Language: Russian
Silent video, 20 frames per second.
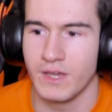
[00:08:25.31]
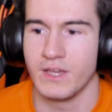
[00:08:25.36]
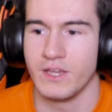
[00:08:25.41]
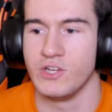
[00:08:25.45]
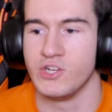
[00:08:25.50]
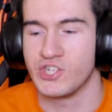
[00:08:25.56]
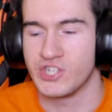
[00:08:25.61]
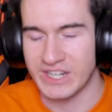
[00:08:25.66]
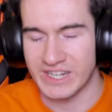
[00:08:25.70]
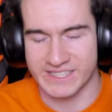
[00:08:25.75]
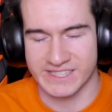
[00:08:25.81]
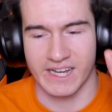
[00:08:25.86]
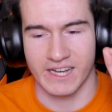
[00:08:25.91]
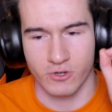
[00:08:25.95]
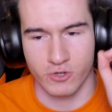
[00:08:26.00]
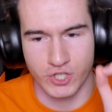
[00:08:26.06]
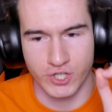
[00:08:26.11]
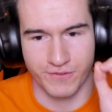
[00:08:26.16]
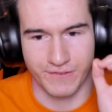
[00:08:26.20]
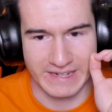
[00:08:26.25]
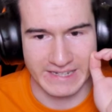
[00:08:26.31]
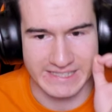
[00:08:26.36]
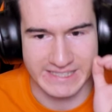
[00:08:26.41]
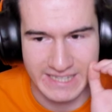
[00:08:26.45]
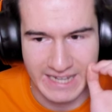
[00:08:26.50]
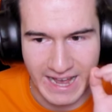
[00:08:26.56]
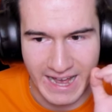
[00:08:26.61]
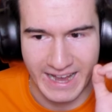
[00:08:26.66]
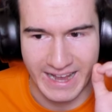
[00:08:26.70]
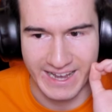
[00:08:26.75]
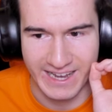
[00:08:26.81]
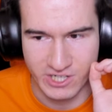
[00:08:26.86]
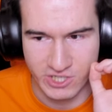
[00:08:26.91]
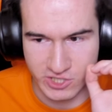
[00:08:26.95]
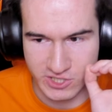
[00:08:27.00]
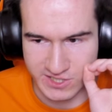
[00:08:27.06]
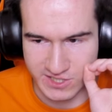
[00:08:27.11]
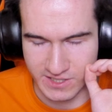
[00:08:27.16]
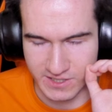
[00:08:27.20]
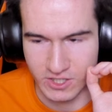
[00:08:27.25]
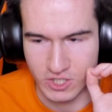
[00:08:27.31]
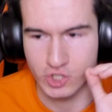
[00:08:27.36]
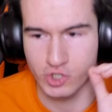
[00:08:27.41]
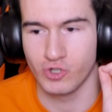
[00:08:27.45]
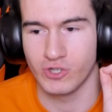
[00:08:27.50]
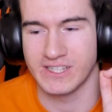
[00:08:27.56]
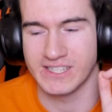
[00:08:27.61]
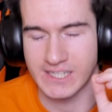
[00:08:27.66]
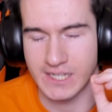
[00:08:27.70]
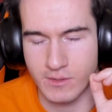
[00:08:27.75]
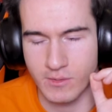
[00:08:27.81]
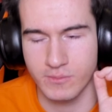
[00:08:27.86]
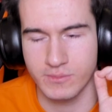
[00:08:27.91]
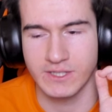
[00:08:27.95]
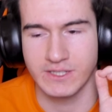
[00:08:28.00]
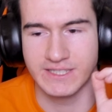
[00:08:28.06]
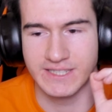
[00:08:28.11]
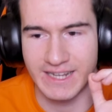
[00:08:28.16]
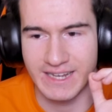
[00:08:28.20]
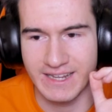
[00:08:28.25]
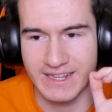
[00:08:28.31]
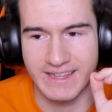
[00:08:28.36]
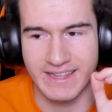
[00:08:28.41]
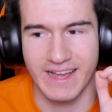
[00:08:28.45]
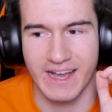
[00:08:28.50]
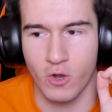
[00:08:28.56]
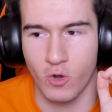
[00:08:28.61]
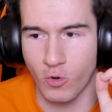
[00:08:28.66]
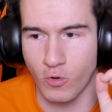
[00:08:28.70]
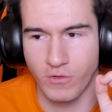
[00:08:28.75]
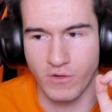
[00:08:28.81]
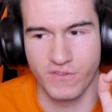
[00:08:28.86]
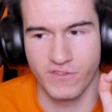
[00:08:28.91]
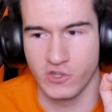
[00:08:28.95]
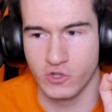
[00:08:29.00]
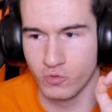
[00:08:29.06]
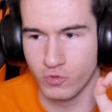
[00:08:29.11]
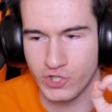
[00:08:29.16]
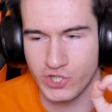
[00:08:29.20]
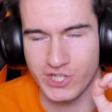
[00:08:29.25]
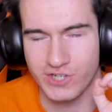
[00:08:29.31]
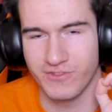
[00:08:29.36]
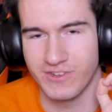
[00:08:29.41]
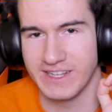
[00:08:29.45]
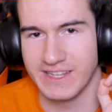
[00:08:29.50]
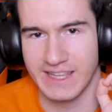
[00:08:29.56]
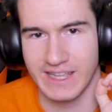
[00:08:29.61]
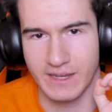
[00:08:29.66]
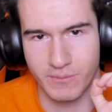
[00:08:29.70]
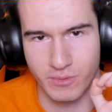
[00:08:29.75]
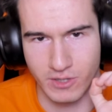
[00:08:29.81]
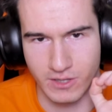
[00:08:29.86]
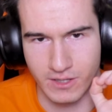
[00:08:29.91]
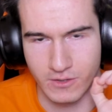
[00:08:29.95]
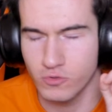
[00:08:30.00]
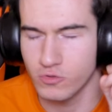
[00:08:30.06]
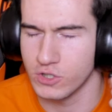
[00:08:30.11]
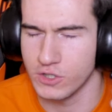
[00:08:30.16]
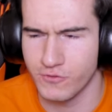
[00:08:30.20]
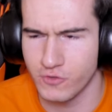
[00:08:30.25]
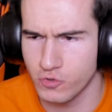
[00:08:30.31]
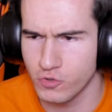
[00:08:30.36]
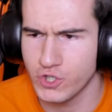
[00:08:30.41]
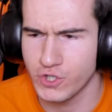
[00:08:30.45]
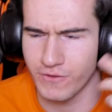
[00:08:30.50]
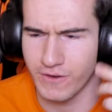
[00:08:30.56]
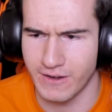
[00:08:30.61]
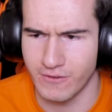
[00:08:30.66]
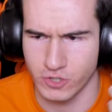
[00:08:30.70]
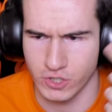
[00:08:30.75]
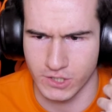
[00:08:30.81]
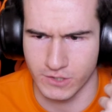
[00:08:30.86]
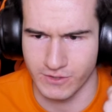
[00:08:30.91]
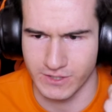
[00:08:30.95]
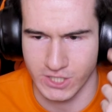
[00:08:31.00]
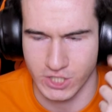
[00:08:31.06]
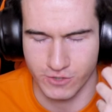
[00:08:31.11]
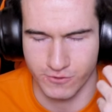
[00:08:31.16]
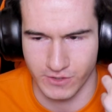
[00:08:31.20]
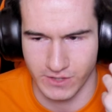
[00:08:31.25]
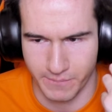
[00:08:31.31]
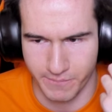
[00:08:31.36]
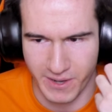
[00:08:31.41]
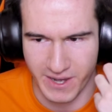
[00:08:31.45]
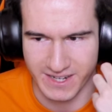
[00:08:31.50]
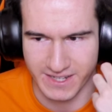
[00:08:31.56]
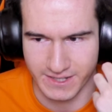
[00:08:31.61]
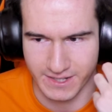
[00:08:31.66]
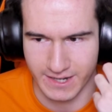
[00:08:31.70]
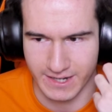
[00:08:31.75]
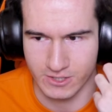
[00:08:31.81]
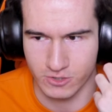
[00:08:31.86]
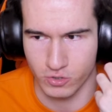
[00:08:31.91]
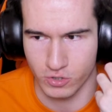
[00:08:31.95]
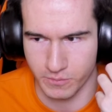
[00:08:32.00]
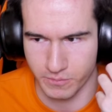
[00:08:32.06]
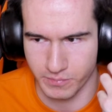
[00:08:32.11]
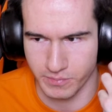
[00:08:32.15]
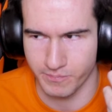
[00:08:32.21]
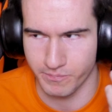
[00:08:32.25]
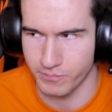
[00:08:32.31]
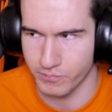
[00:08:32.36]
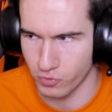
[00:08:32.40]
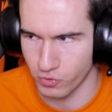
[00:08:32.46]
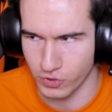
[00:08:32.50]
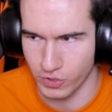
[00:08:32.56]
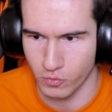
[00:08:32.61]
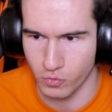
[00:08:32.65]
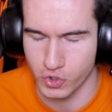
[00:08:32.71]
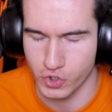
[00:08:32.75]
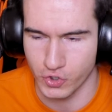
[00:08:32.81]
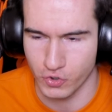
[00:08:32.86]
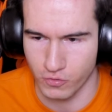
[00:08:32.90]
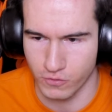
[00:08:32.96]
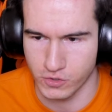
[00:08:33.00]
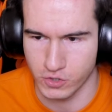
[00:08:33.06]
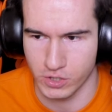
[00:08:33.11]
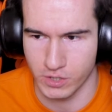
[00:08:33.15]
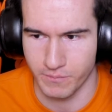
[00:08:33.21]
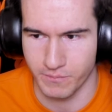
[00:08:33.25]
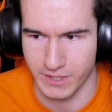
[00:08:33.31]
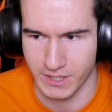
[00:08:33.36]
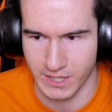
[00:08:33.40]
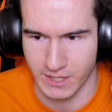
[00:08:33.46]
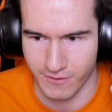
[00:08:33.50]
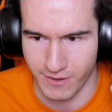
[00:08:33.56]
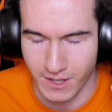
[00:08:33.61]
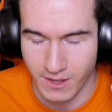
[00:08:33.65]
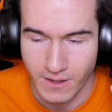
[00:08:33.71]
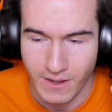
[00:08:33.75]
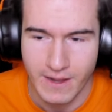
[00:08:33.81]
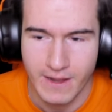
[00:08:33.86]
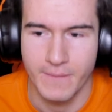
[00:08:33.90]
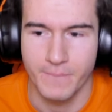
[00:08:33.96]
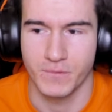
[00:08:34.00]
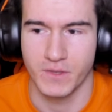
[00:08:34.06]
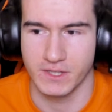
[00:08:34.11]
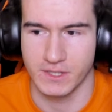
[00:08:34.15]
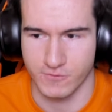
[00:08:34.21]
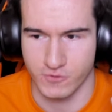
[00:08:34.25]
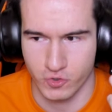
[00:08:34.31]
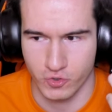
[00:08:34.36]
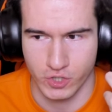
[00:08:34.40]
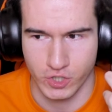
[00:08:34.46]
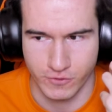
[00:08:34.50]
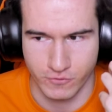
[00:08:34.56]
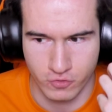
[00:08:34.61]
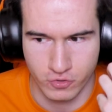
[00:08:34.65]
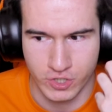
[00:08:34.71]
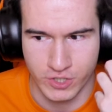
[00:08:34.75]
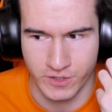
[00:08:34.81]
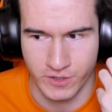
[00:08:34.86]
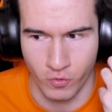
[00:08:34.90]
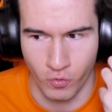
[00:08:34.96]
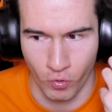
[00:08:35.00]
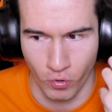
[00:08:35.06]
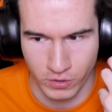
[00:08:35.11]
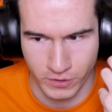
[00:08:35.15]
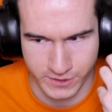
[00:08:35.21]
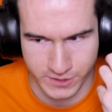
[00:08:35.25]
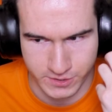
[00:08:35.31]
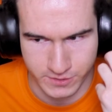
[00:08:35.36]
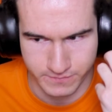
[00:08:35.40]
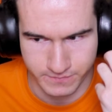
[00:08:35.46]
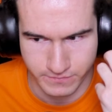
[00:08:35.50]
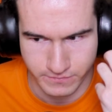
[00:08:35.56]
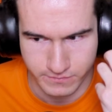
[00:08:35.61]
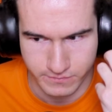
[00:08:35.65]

И сейчас, короче, в конце окажется, что на самом-то деле никакого ведущего не было. Ну, не ведущего, а вот этого нашего напарника, который по наушнику все нам передавал. Это все наш внутренний голос.